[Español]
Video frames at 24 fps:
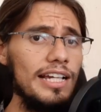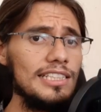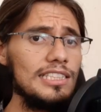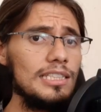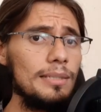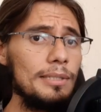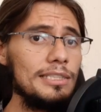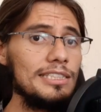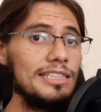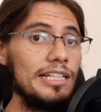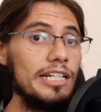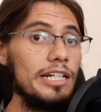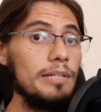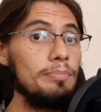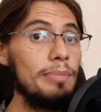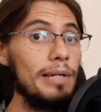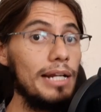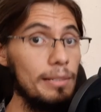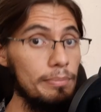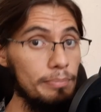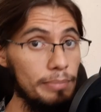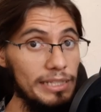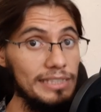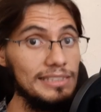Esta va a salir
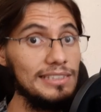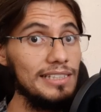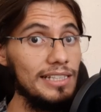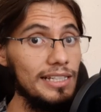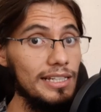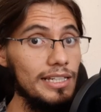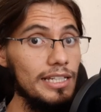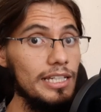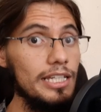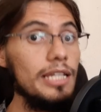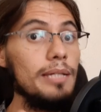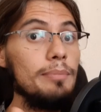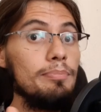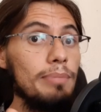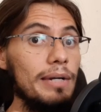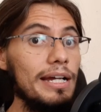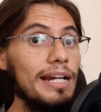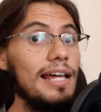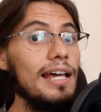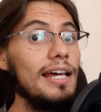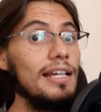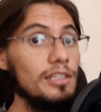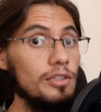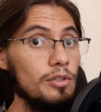para PC y
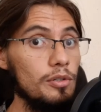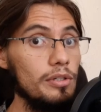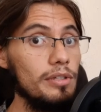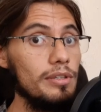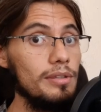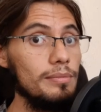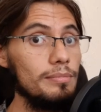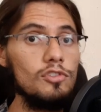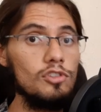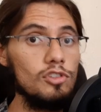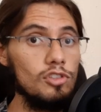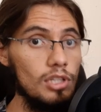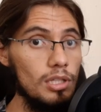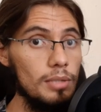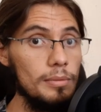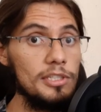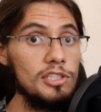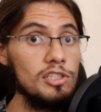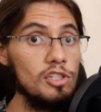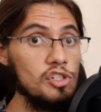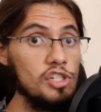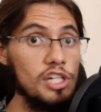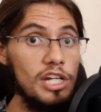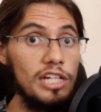para Android. Todavía
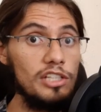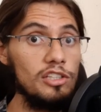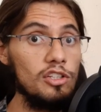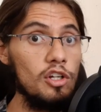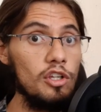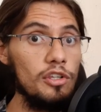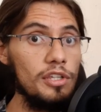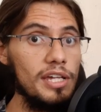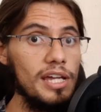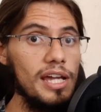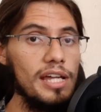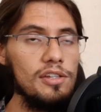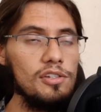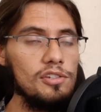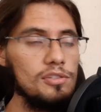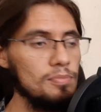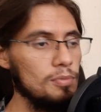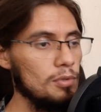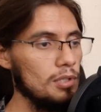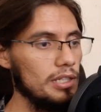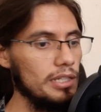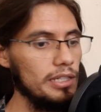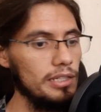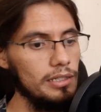estoy checando lo de iOS
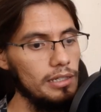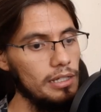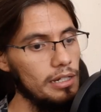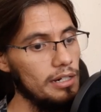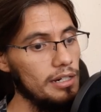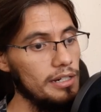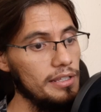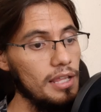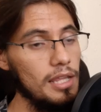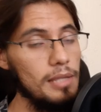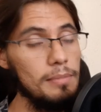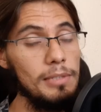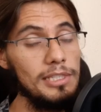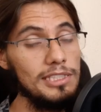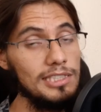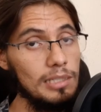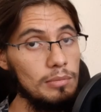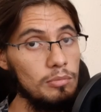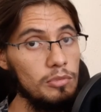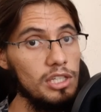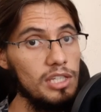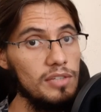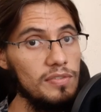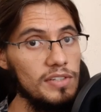porque en realidad va a
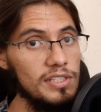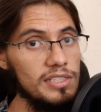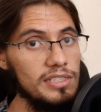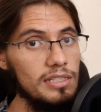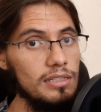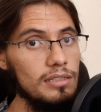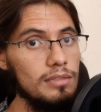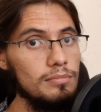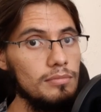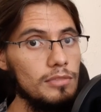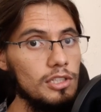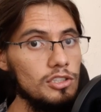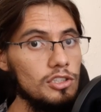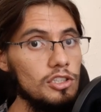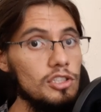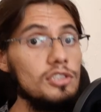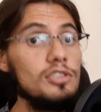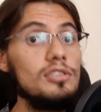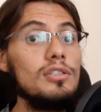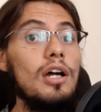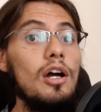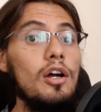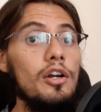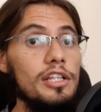ser muy difícil.
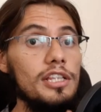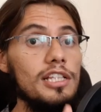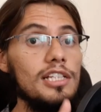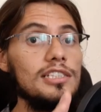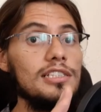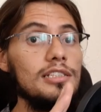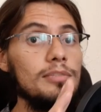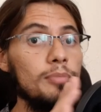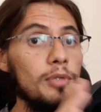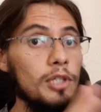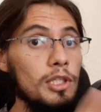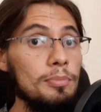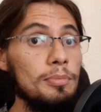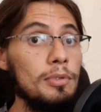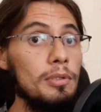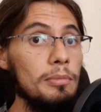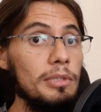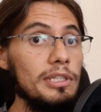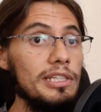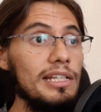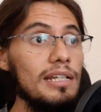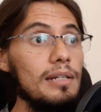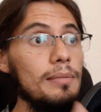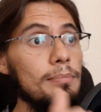Entonces, ahorita sí puedo
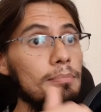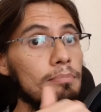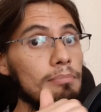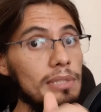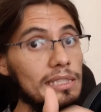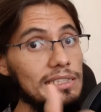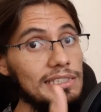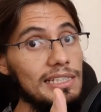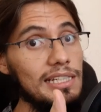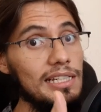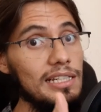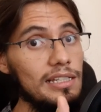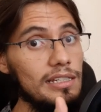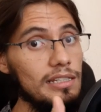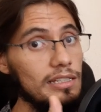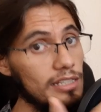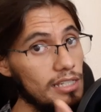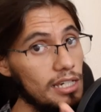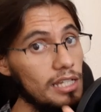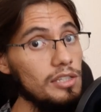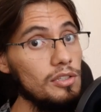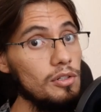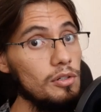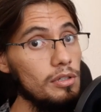prometer PC
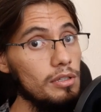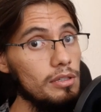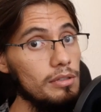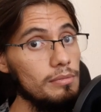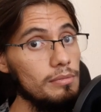y Android.